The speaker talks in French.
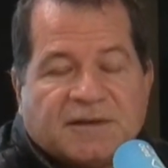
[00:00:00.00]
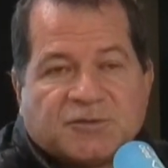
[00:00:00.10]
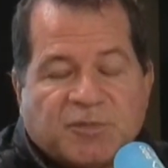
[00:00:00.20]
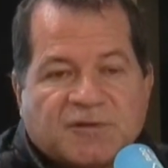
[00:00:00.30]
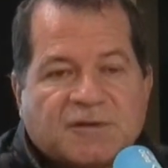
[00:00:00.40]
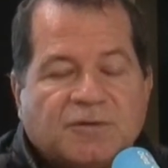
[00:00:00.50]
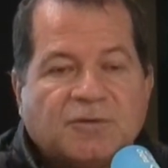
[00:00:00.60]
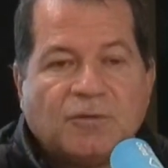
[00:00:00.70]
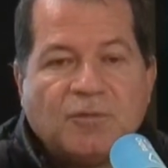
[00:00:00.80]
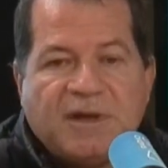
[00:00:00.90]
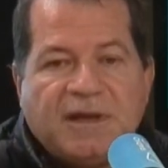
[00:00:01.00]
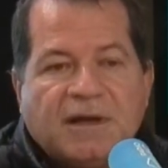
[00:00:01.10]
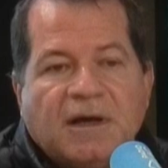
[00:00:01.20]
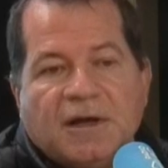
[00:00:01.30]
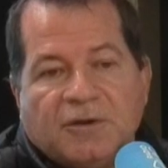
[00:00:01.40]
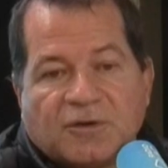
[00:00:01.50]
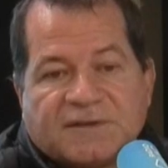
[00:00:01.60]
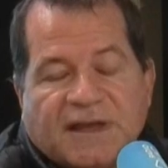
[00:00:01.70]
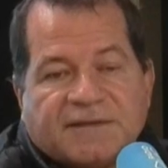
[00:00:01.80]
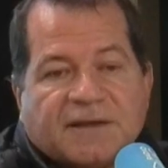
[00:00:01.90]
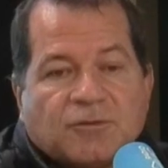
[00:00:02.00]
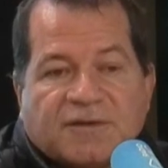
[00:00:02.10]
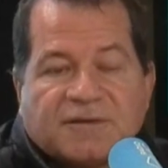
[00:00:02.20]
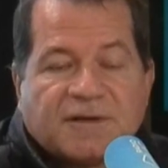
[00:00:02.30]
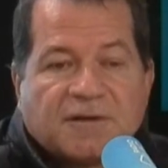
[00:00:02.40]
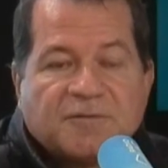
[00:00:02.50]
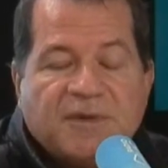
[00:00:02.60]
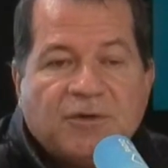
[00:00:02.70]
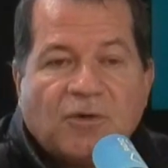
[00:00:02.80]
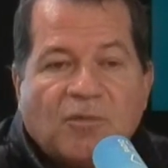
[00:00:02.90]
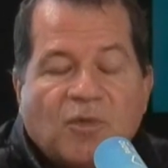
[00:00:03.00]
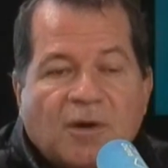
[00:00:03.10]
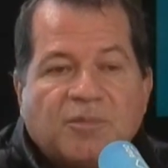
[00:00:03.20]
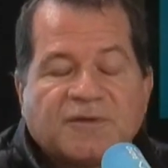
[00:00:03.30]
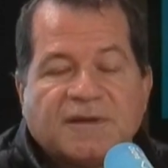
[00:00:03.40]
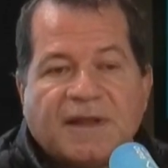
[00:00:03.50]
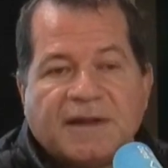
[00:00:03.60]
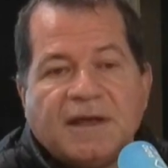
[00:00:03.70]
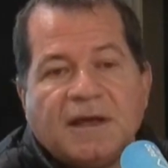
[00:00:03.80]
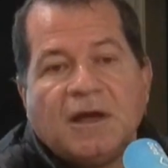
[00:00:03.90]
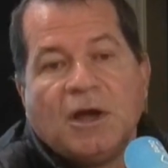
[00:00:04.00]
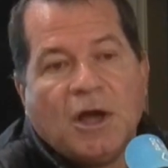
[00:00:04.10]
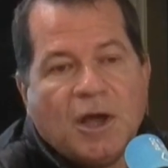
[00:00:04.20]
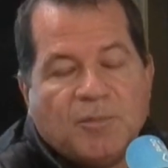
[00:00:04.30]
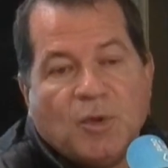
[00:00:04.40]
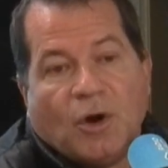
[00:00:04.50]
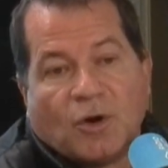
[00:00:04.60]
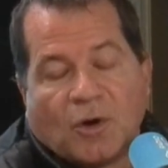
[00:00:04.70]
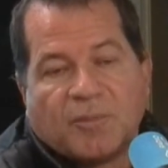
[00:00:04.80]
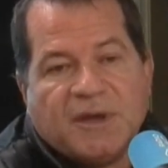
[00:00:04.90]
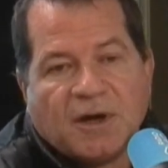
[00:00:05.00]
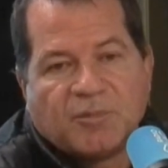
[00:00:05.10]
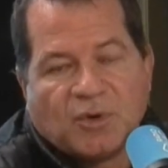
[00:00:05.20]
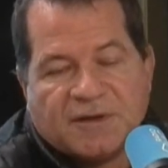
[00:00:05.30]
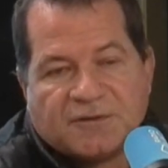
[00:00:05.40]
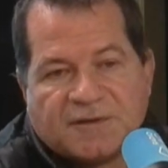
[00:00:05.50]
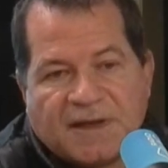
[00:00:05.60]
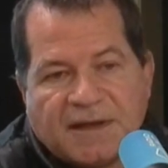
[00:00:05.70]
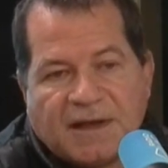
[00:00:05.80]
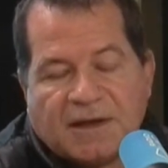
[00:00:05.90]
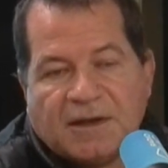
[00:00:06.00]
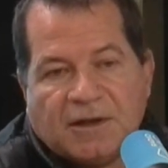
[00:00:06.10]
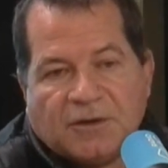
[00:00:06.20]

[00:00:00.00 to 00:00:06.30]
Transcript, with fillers: Je pense qu'on l'oublie. Donc ça, c'est 350 millions en moins pour cette année, et encore pire pour les autres années.